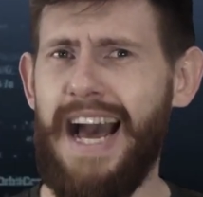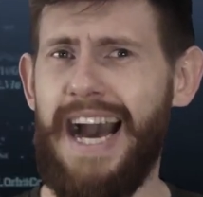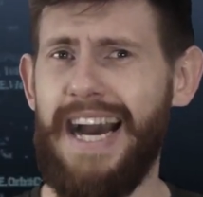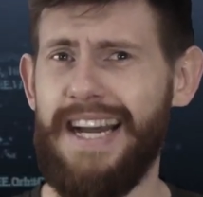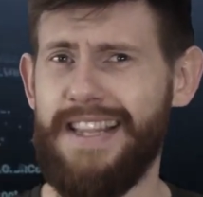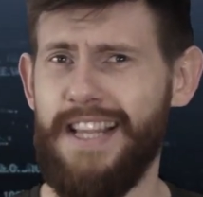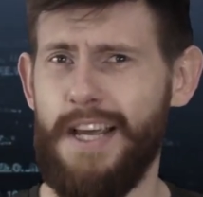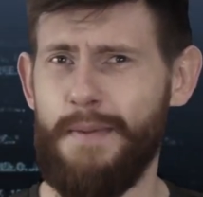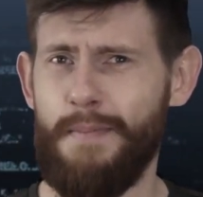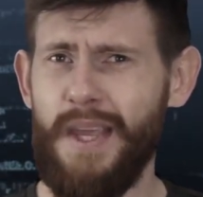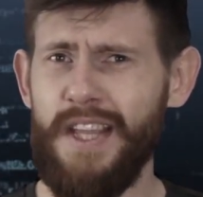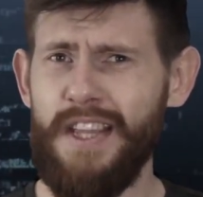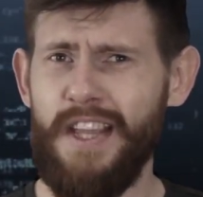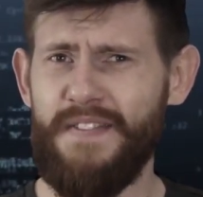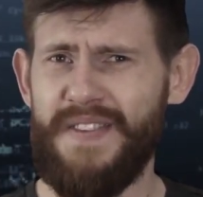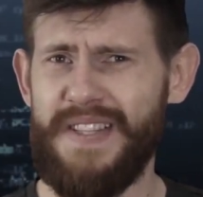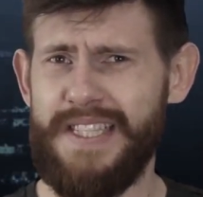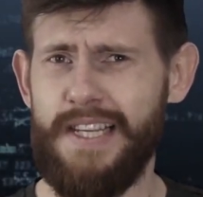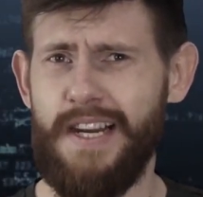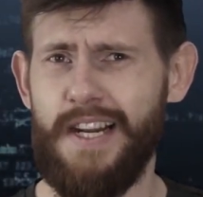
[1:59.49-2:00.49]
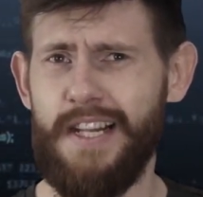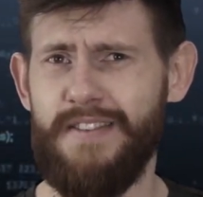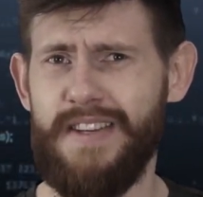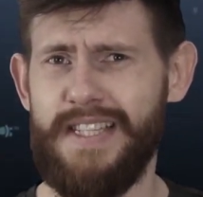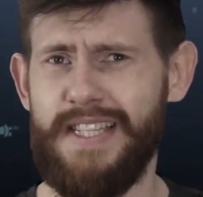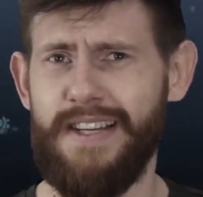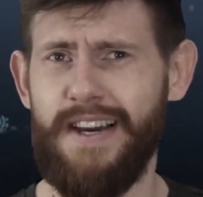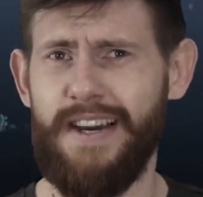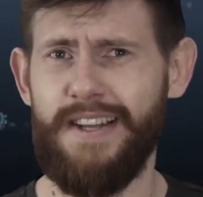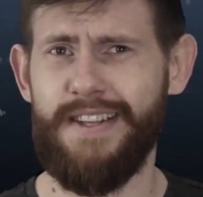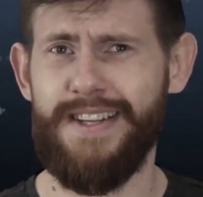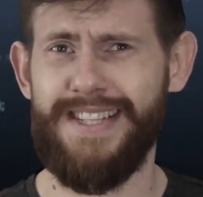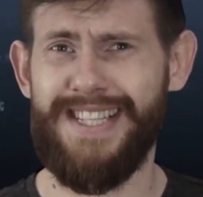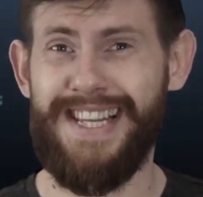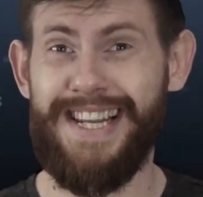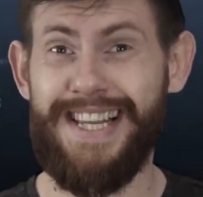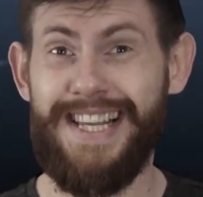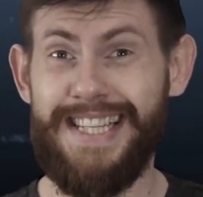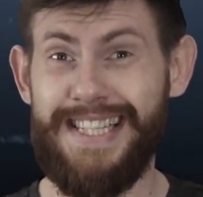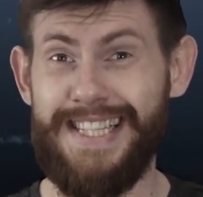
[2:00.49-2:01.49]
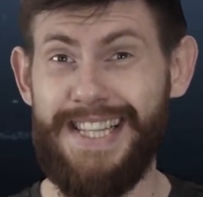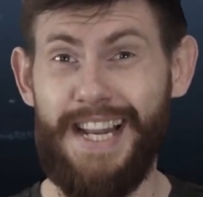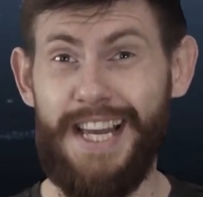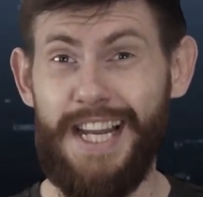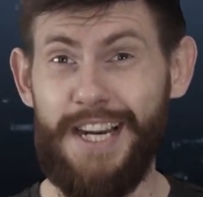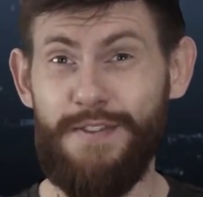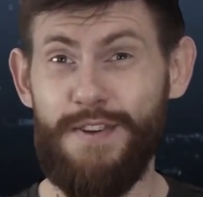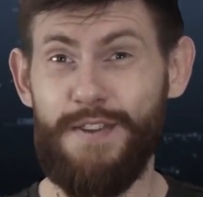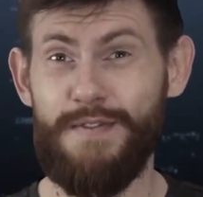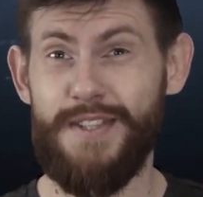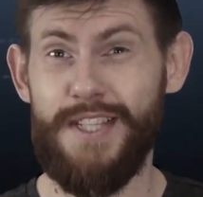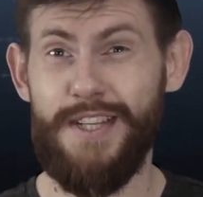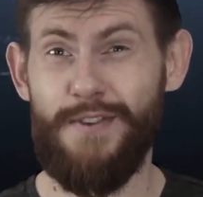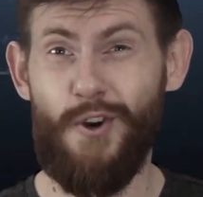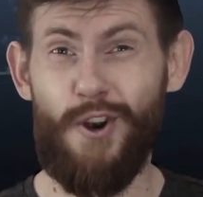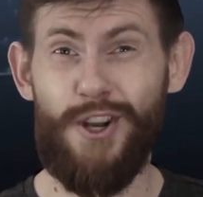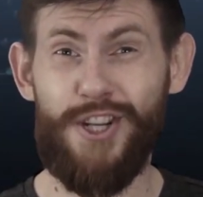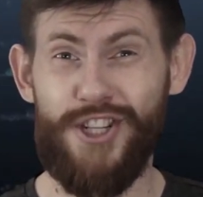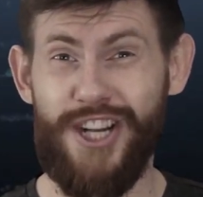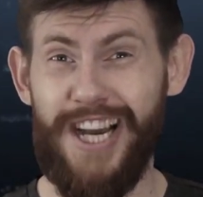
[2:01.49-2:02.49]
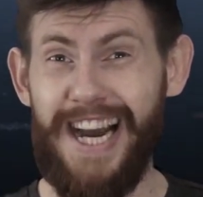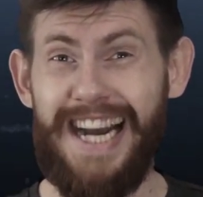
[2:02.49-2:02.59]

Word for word: А домен официального сайта зарегистрирован всего лишь